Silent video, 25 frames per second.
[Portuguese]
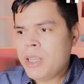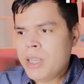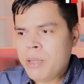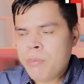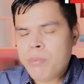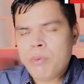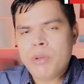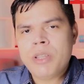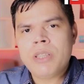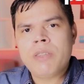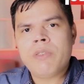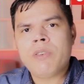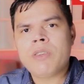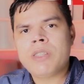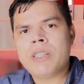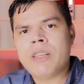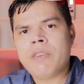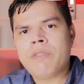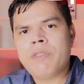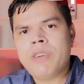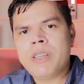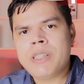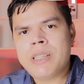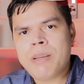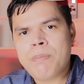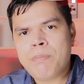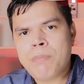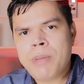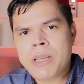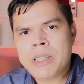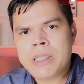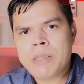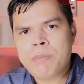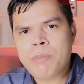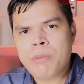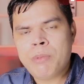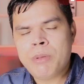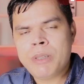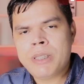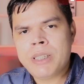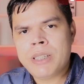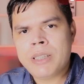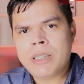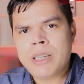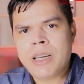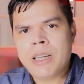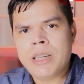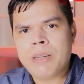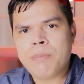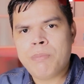E por isso você fez a peça
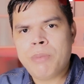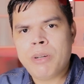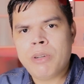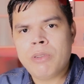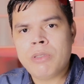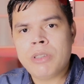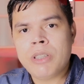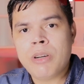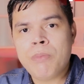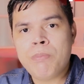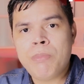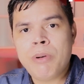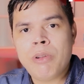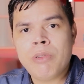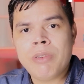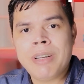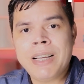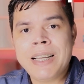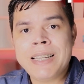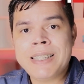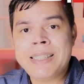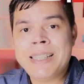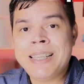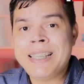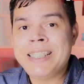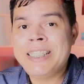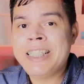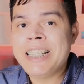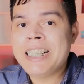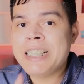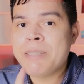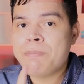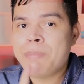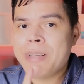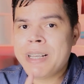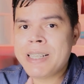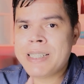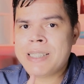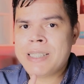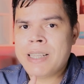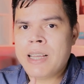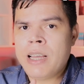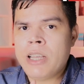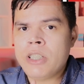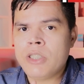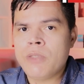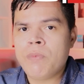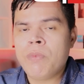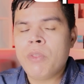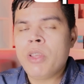publicitária para o então Paulo Garcia, que, diga de
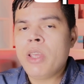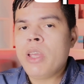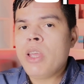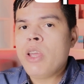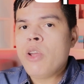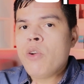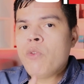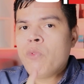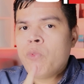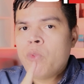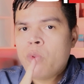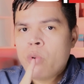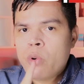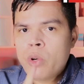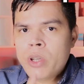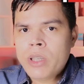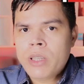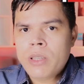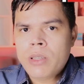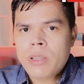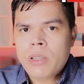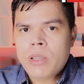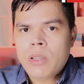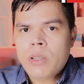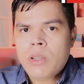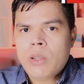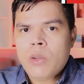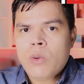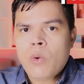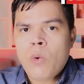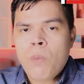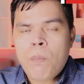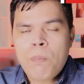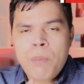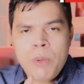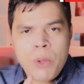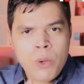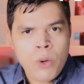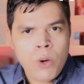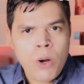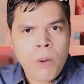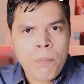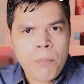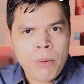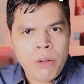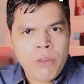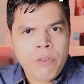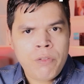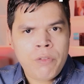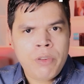passagem, foi o pior
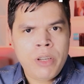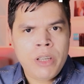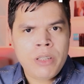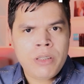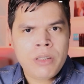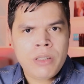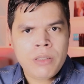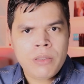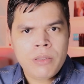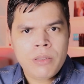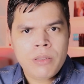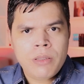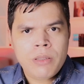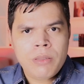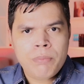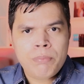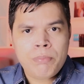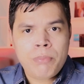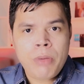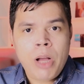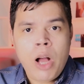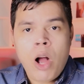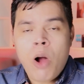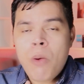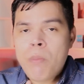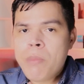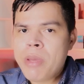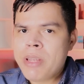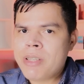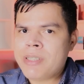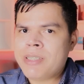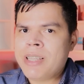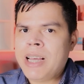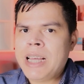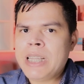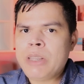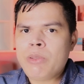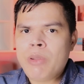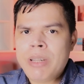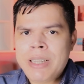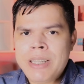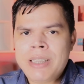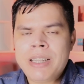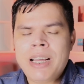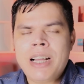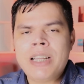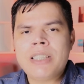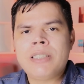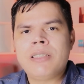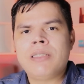prefeito, ao menos da
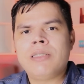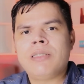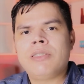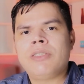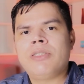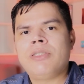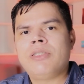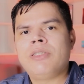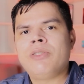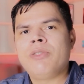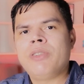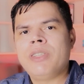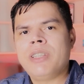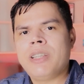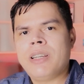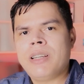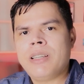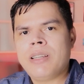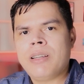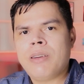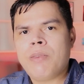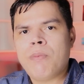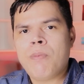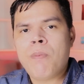atualidade, de Goiânia.